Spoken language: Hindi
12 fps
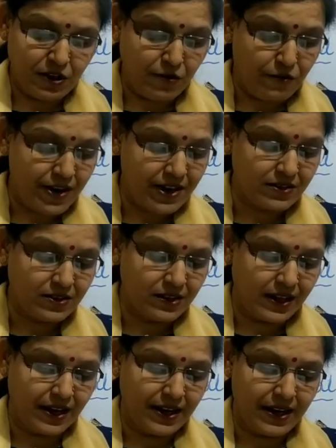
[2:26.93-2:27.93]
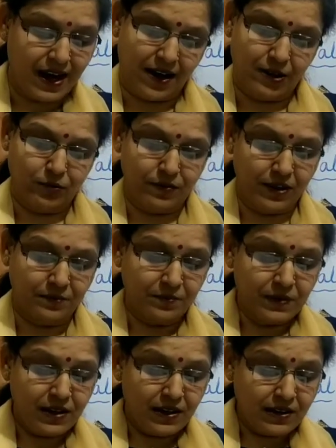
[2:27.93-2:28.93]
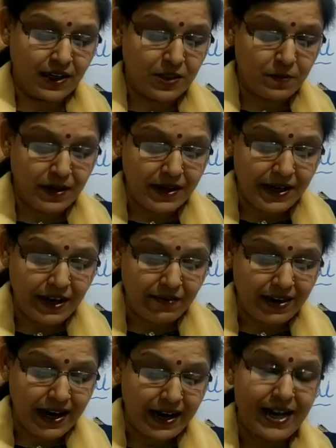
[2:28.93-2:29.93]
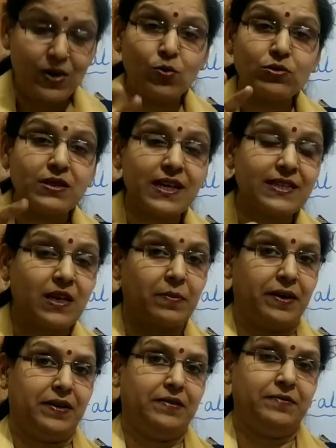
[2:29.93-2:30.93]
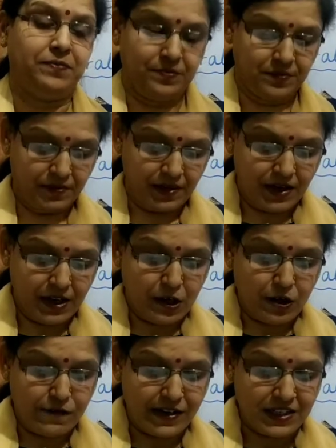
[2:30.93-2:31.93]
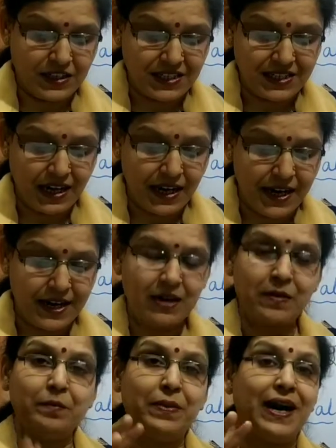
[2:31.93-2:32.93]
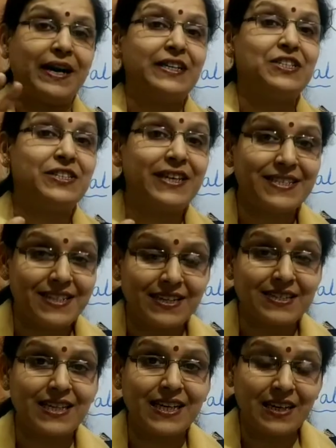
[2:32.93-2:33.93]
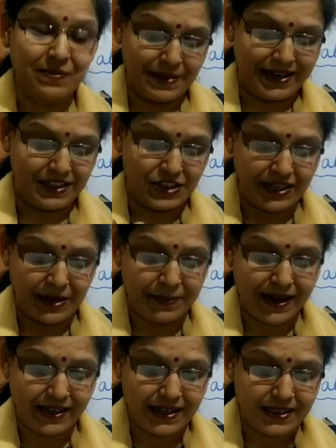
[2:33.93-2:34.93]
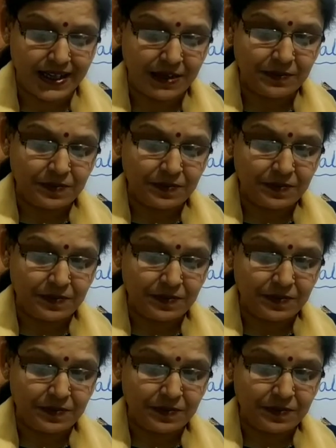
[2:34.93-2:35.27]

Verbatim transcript: वृक्ष तले आगतवान तस्मिन्नेव काले उसी समय वृष्टि जलेन बारिश के जल से बारिश के पानी से